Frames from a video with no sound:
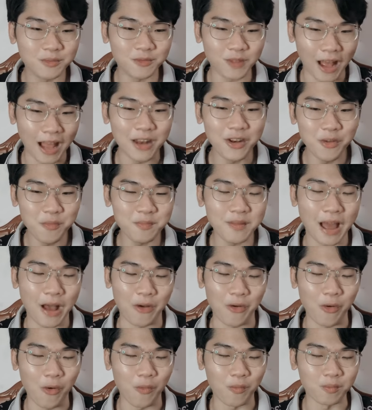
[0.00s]
phải lúc
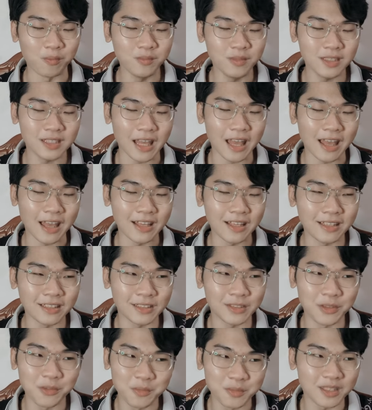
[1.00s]
nào cũng sẽ
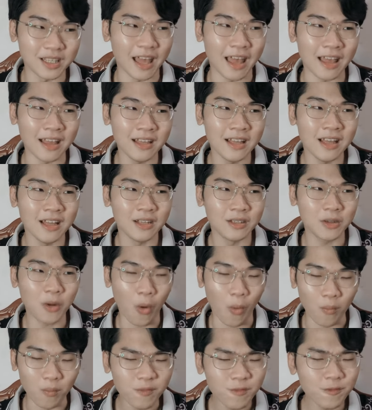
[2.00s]
suôn sẻ,
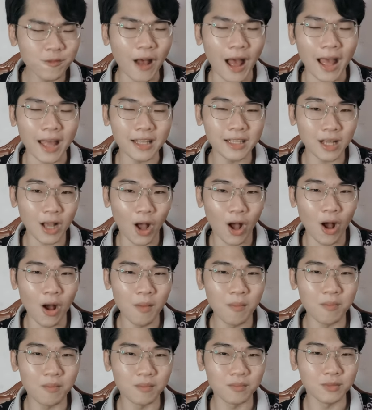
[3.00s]
cũng phải
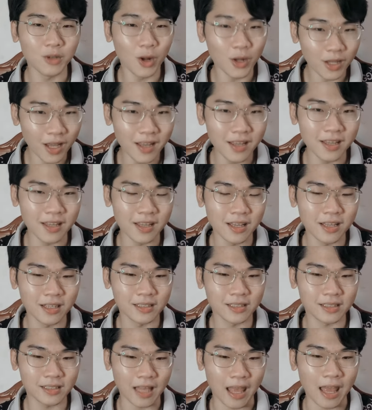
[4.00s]
có, đôi khi
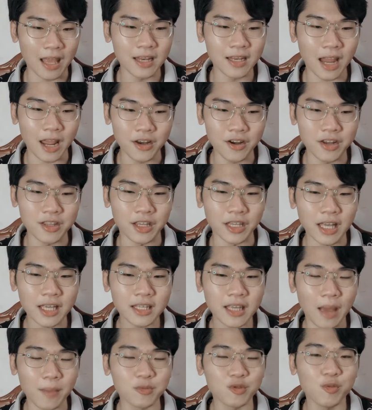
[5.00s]
sẽ nảy ra những cái
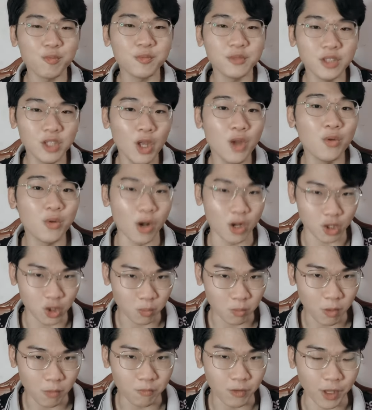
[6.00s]
cảm xúc tiêu cực
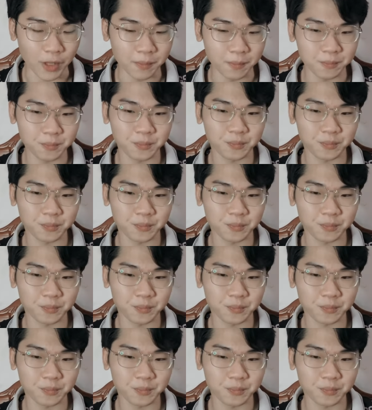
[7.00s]
trong công việc.